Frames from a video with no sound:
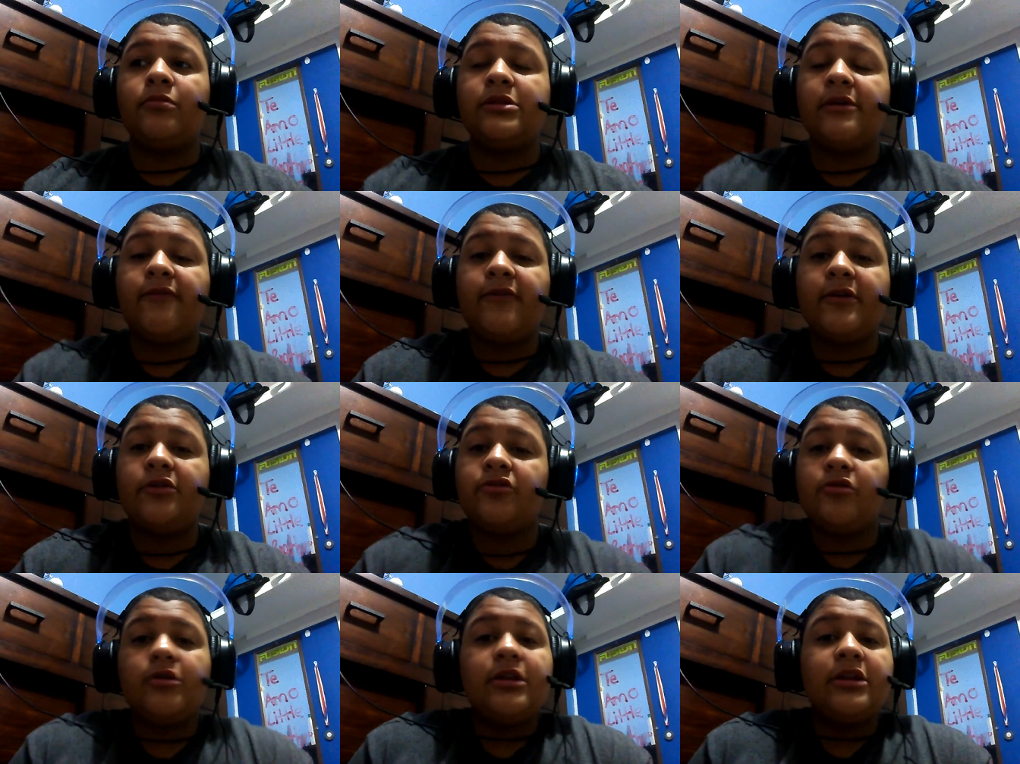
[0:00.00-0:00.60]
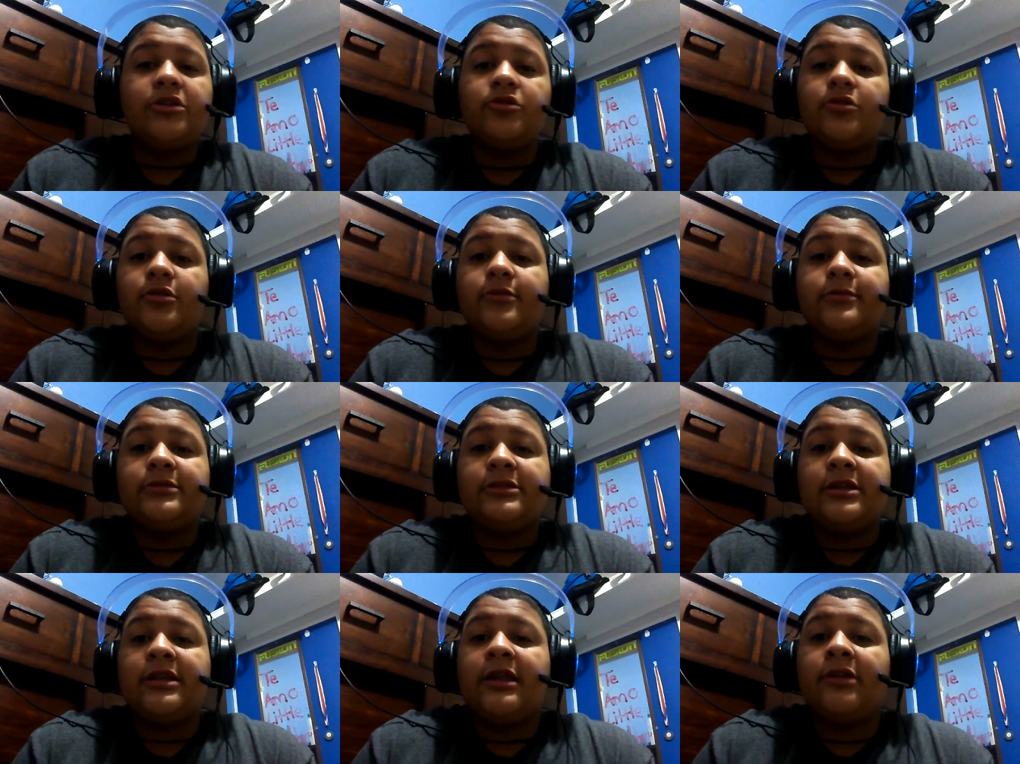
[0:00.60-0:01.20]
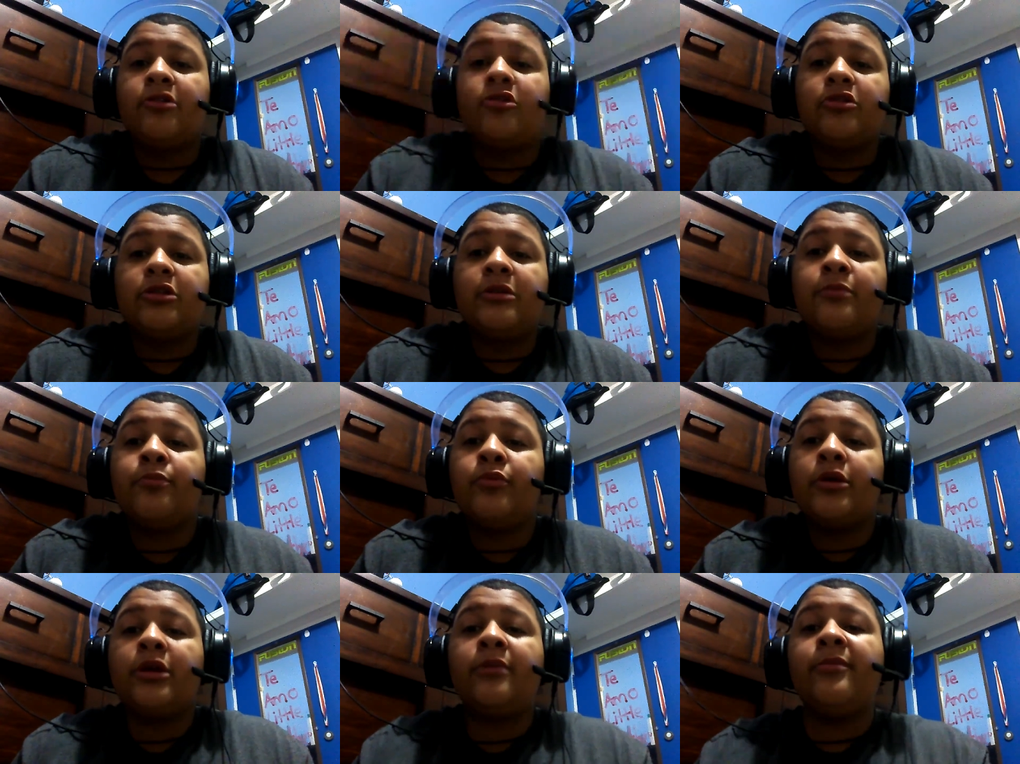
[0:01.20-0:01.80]
se fue al chorizo, se dañó
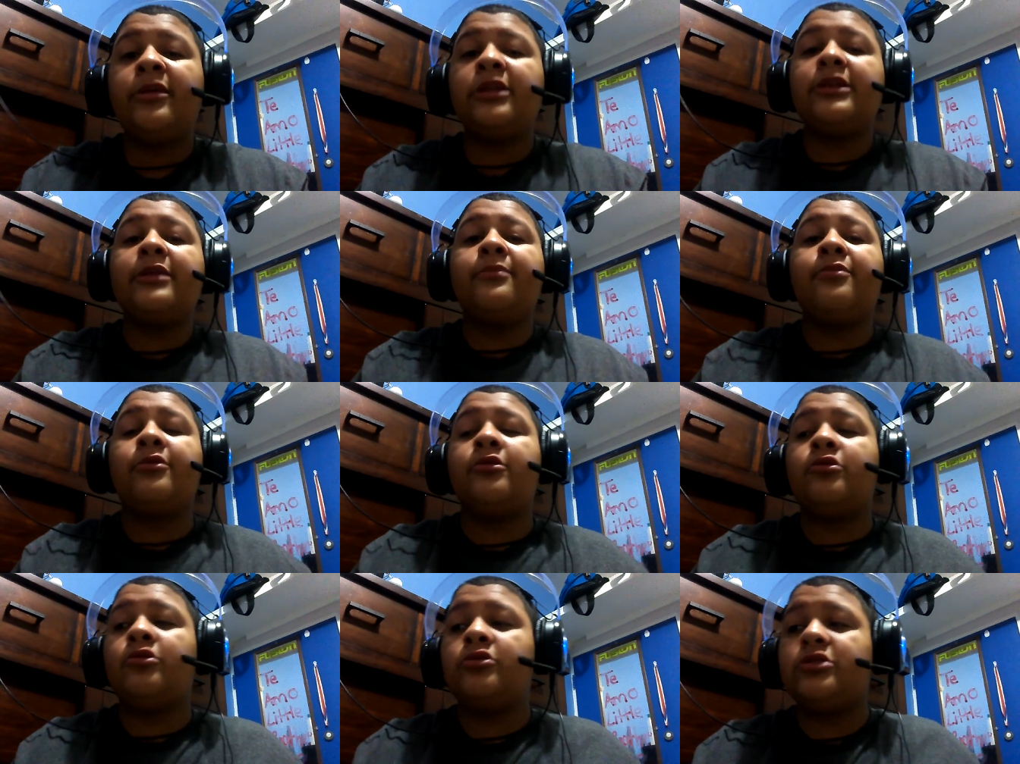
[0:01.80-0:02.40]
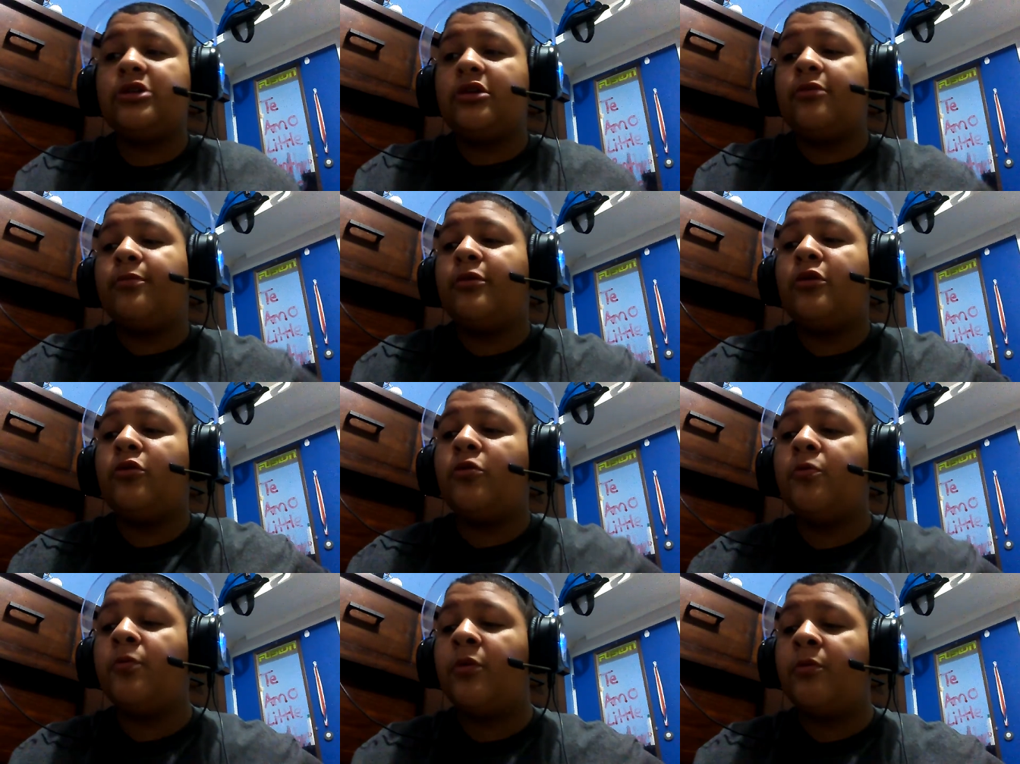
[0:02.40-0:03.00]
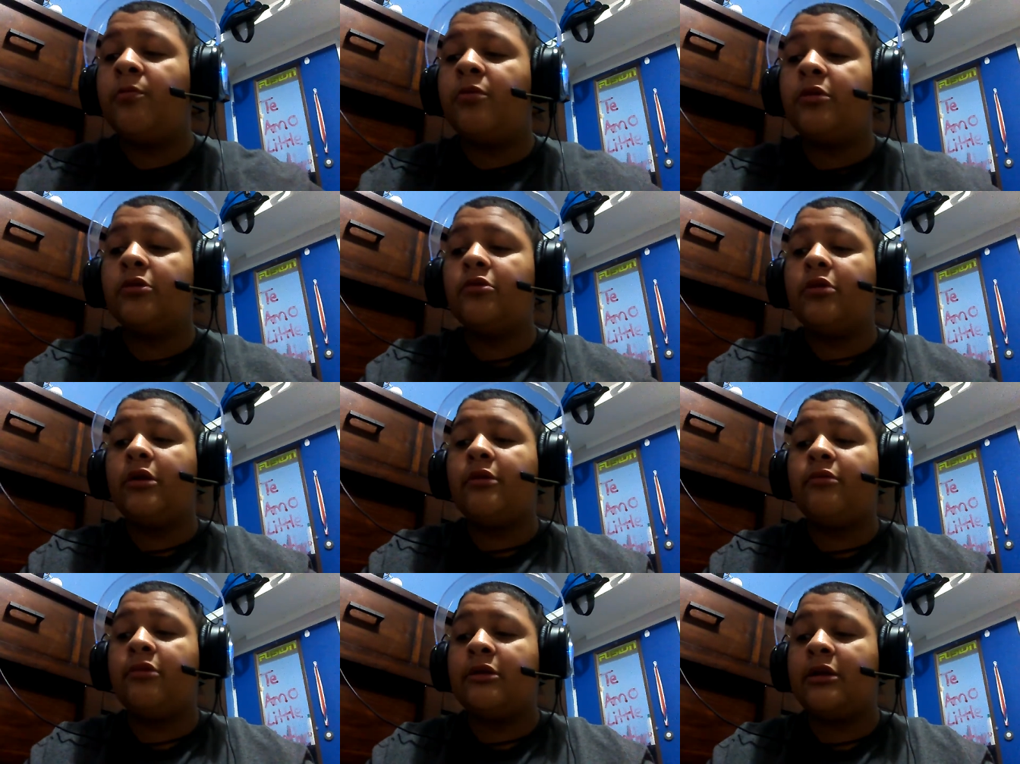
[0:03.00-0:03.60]
temporalmente, pero no se preocupen pero
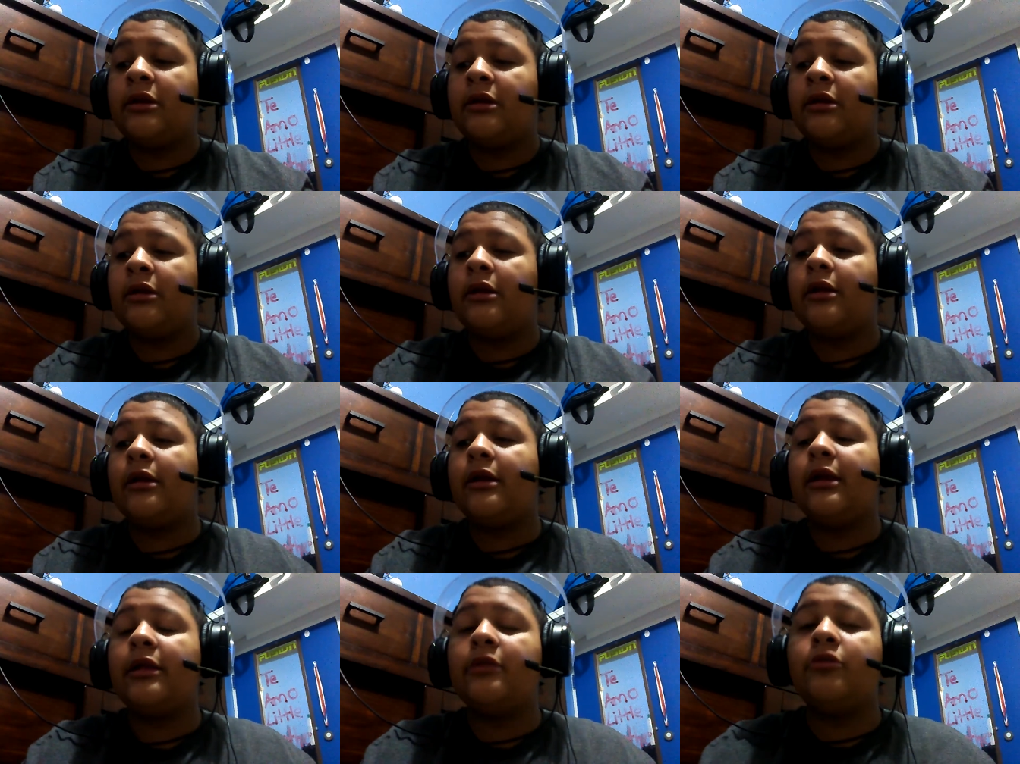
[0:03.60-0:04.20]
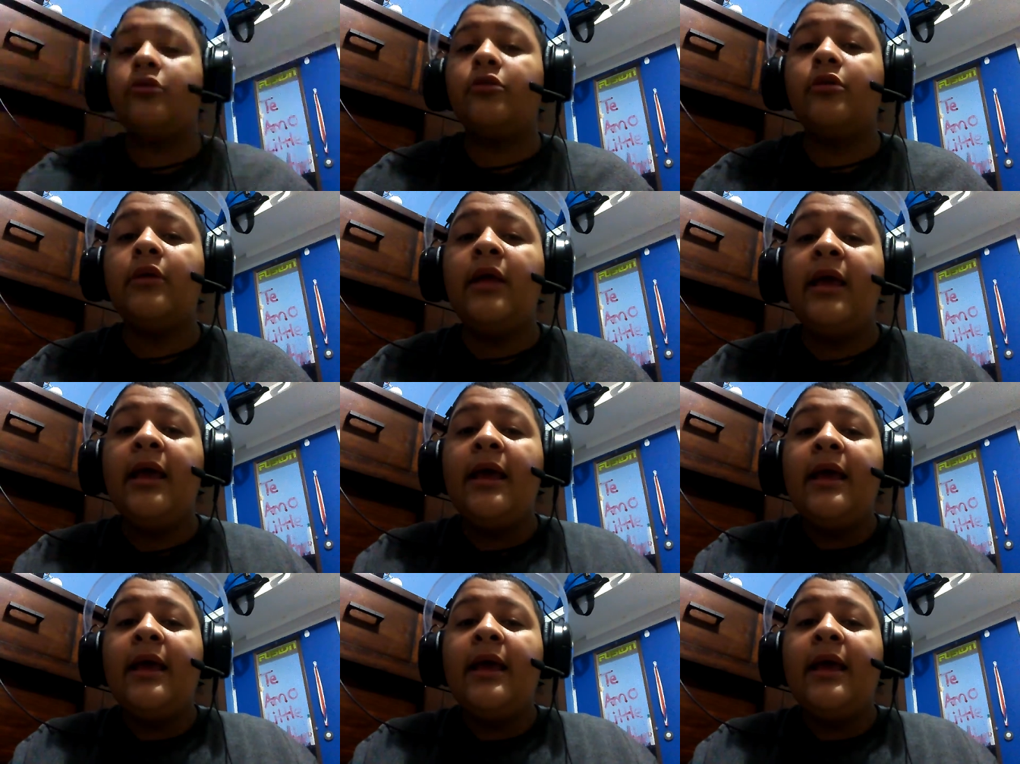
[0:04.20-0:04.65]
la voy a estar arreglando.